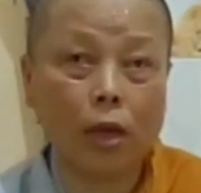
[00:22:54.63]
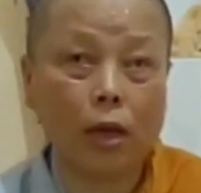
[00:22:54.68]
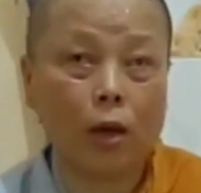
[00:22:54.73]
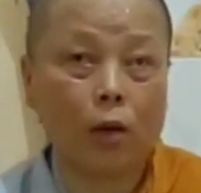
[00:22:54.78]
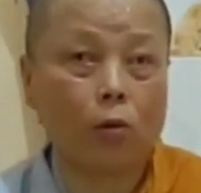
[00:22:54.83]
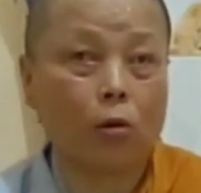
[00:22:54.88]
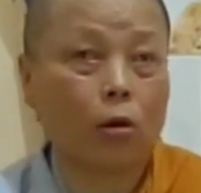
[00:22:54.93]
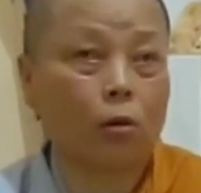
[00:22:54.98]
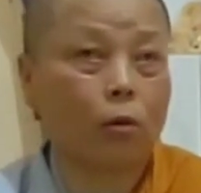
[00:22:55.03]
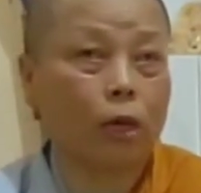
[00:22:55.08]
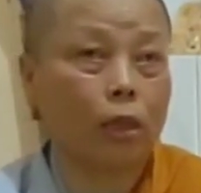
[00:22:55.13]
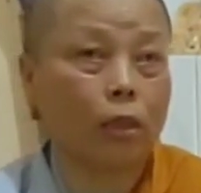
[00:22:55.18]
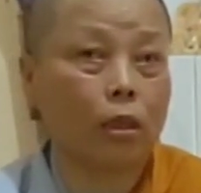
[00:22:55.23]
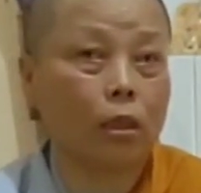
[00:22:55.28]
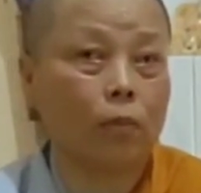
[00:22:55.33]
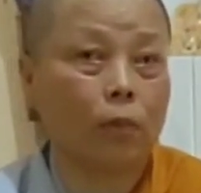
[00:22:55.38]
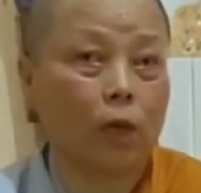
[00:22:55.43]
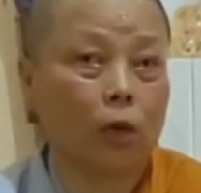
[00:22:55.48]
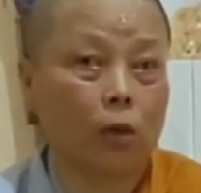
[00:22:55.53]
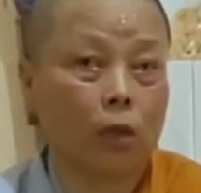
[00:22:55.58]
đâu cậu phải
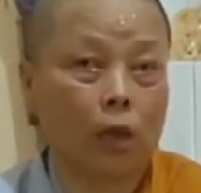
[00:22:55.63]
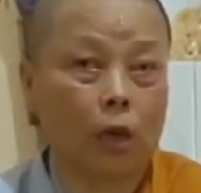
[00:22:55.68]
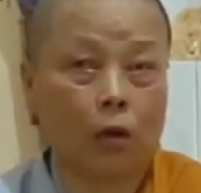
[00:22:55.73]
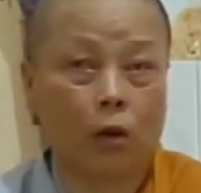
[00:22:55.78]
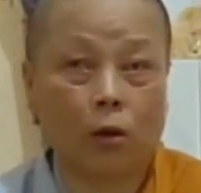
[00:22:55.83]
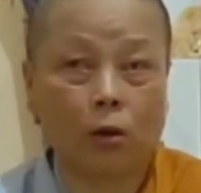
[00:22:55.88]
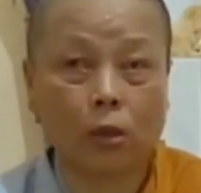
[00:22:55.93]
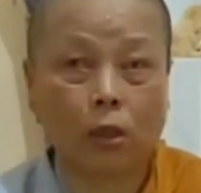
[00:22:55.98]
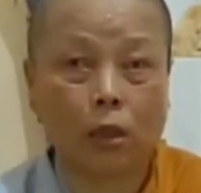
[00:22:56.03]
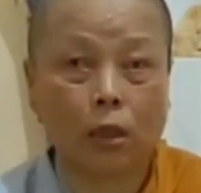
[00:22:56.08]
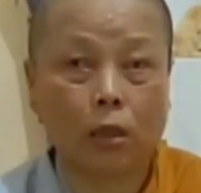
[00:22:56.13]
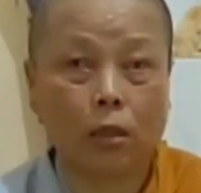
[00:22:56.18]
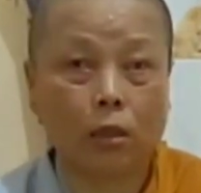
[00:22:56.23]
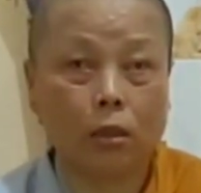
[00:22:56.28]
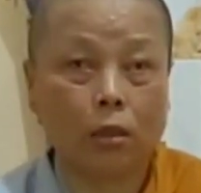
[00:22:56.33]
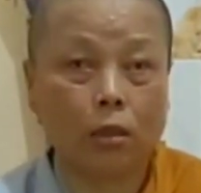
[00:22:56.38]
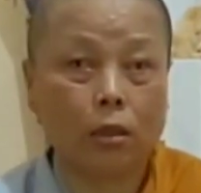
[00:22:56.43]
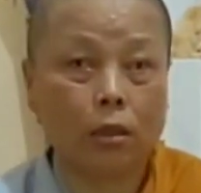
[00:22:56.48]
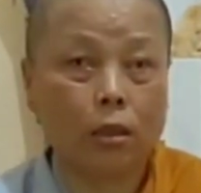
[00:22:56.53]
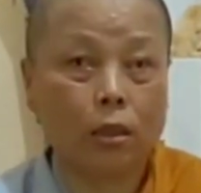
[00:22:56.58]
tìm lộn tới.
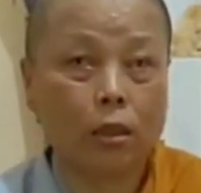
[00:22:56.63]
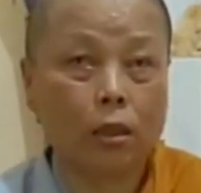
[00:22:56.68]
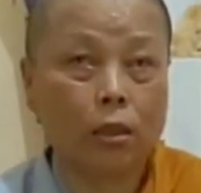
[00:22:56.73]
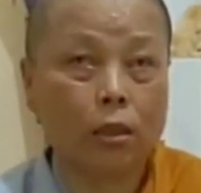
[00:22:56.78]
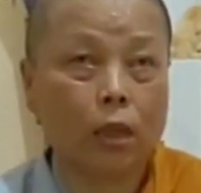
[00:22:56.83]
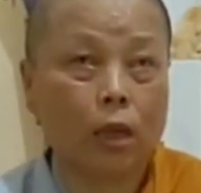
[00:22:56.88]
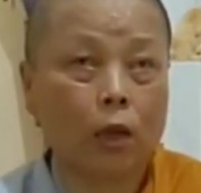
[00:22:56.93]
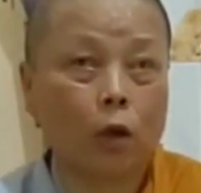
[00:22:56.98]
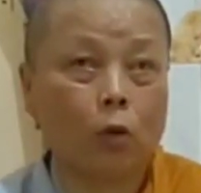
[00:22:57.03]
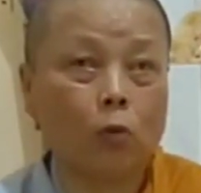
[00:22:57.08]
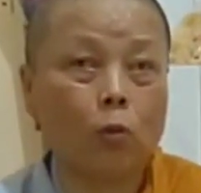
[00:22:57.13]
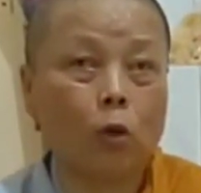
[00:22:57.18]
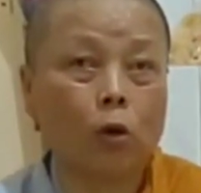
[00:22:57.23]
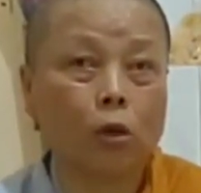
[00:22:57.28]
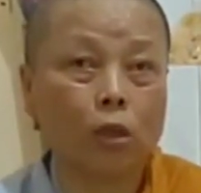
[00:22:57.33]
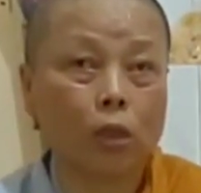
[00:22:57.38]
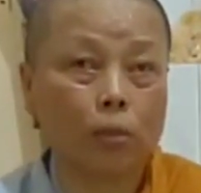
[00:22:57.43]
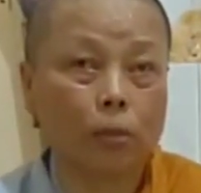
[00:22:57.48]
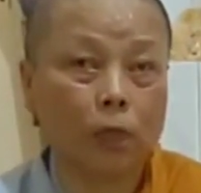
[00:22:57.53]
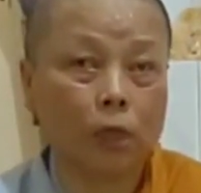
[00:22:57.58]
Dạ. Là cũng một
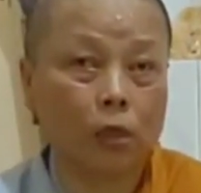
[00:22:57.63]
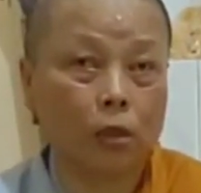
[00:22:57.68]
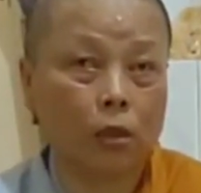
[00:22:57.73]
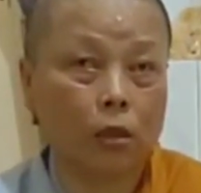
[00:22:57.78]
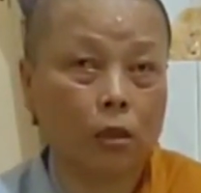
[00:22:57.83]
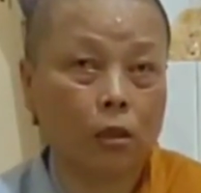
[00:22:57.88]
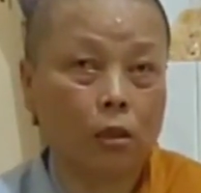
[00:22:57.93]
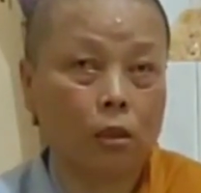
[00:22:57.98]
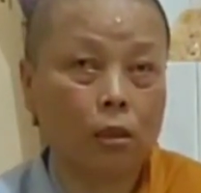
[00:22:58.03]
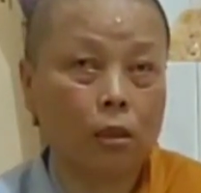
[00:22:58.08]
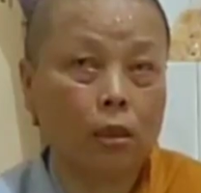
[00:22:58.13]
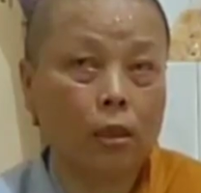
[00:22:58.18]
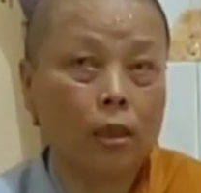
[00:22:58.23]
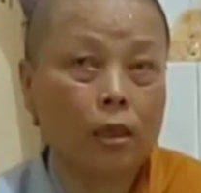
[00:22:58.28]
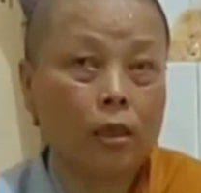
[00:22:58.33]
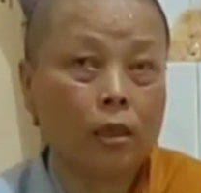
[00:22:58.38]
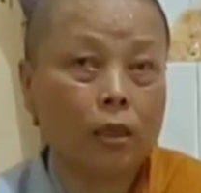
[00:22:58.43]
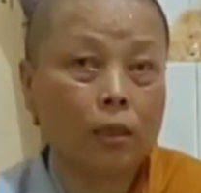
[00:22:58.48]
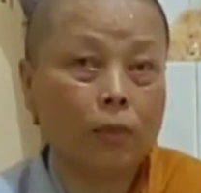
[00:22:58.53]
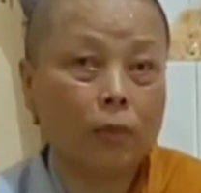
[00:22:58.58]
cái tâm linh.
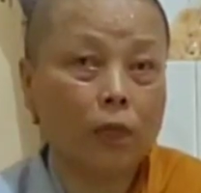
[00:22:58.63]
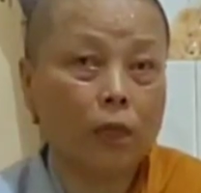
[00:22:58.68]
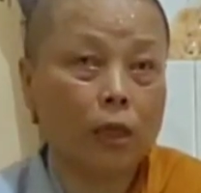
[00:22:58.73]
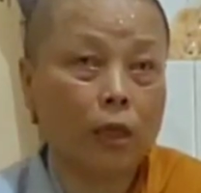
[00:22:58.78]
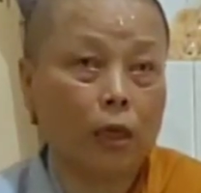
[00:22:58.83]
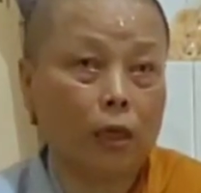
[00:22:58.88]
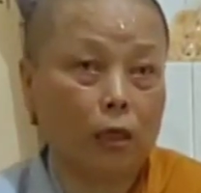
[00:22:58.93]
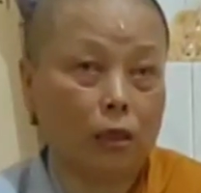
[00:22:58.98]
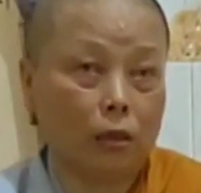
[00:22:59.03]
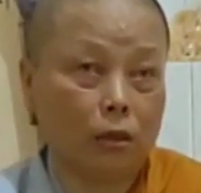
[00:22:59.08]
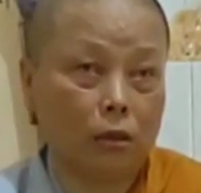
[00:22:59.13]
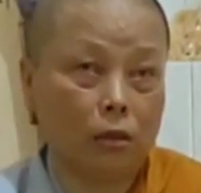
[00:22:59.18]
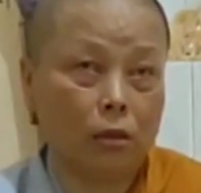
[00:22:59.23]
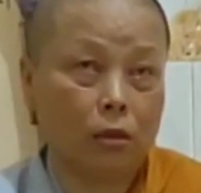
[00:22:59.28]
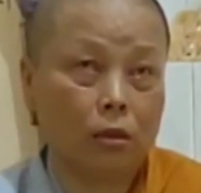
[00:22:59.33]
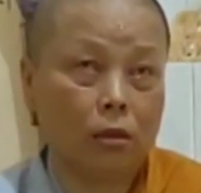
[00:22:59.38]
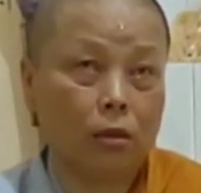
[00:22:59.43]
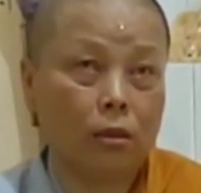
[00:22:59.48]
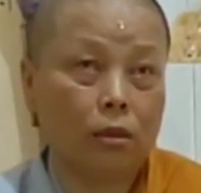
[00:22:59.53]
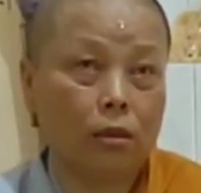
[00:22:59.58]
Tâm linh hiền
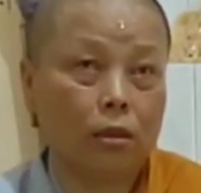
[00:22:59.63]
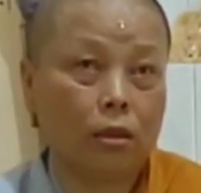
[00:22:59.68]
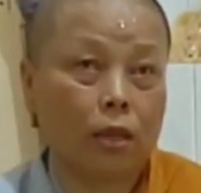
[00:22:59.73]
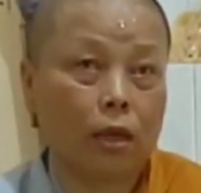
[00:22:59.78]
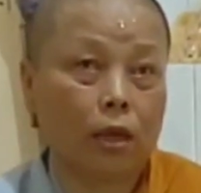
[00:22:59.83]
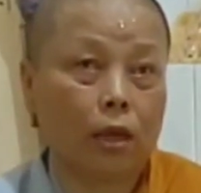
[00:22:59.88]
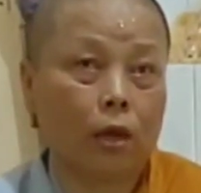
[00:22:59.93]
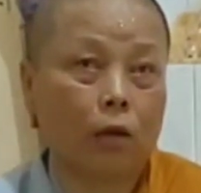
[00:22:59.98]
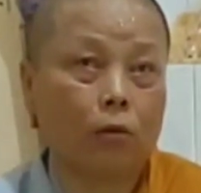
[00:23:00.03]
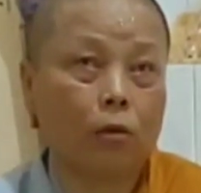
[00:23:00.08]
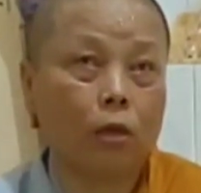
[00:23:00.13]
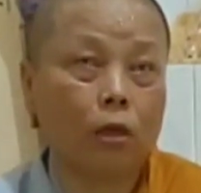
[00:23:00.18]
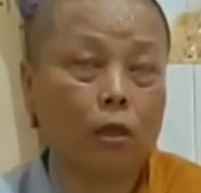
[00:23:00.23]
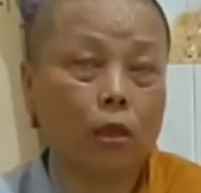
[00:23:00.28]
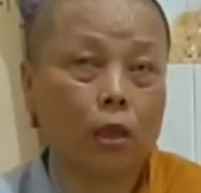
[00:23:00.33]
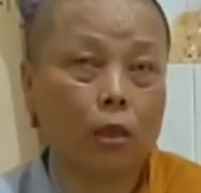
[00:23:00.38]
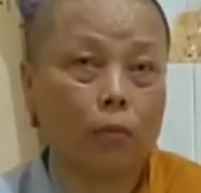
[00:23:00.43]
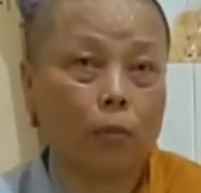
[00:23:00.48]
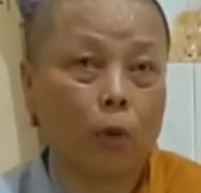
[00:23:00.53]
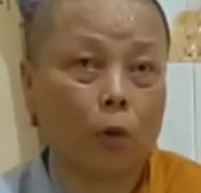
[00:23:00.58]
là cậu đi
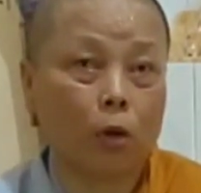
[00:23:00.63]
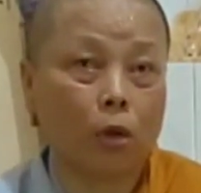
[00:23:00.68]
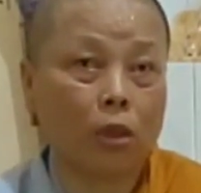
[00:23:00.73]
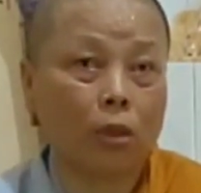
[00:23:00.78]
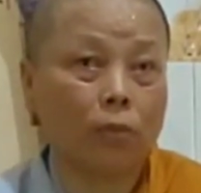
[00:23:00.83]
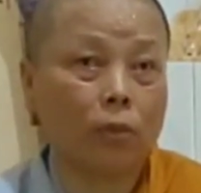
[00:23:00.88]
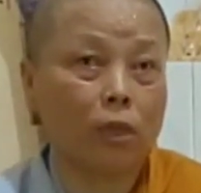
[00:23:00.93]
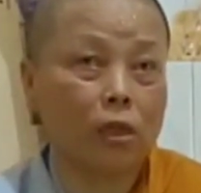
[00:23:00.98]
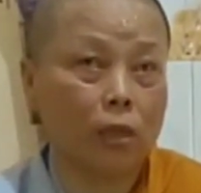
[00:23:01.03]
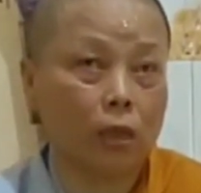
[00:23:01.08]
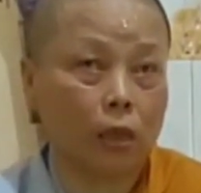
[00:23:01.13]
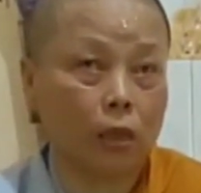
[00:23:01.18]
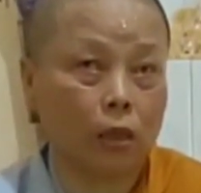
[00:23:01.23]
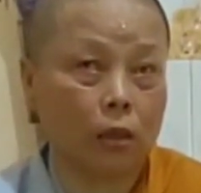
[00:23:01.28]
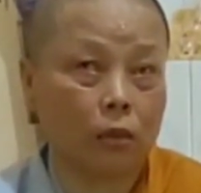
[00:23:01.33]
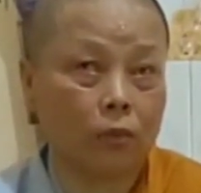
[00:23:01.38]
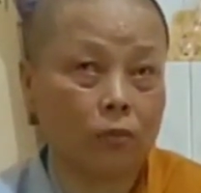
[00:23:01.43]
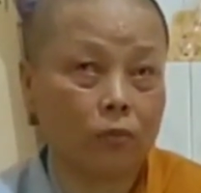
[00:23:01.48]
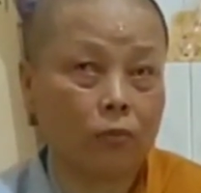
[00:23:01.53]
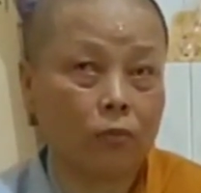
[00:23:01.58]
tìm một cái tâm linh
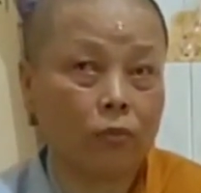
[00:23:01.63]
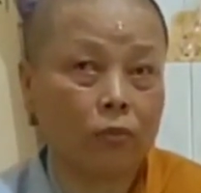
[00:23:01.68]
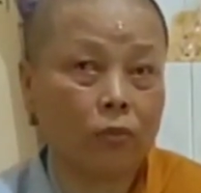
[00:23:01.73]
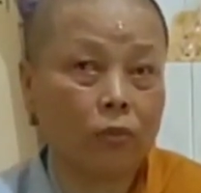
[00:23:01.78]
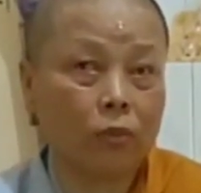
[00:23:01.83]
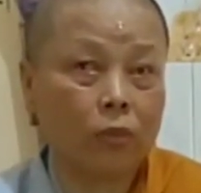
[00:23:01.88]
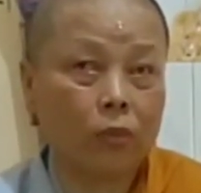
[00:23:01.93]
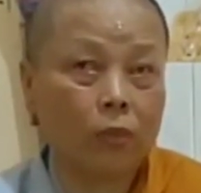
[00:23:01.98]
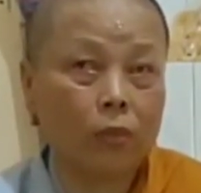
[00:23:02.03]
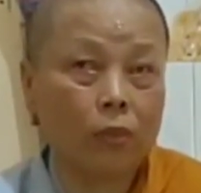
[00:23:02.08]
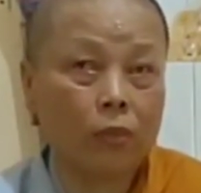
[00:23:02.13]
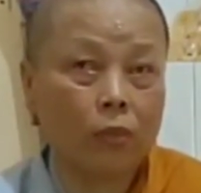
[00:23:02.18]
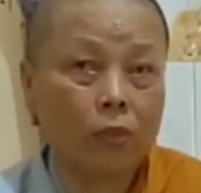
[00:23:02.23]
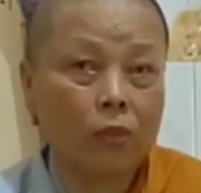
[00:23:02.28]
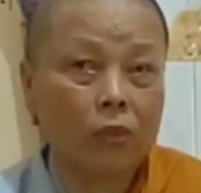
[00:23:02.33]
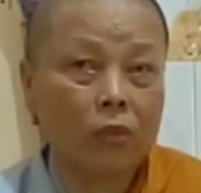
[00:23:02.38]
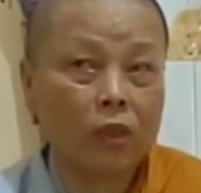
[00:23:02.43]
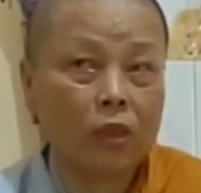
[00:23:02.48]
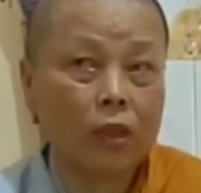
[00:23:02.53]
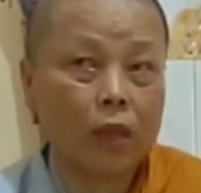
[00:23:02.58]
hiền
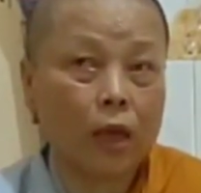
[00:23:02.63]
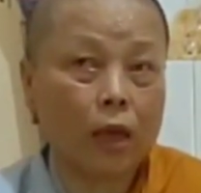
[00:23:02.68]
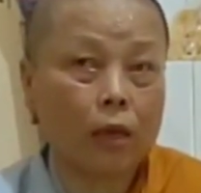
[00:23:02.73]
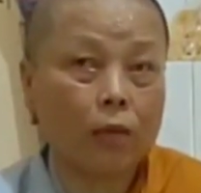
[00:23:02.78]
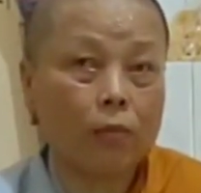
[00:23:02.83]
để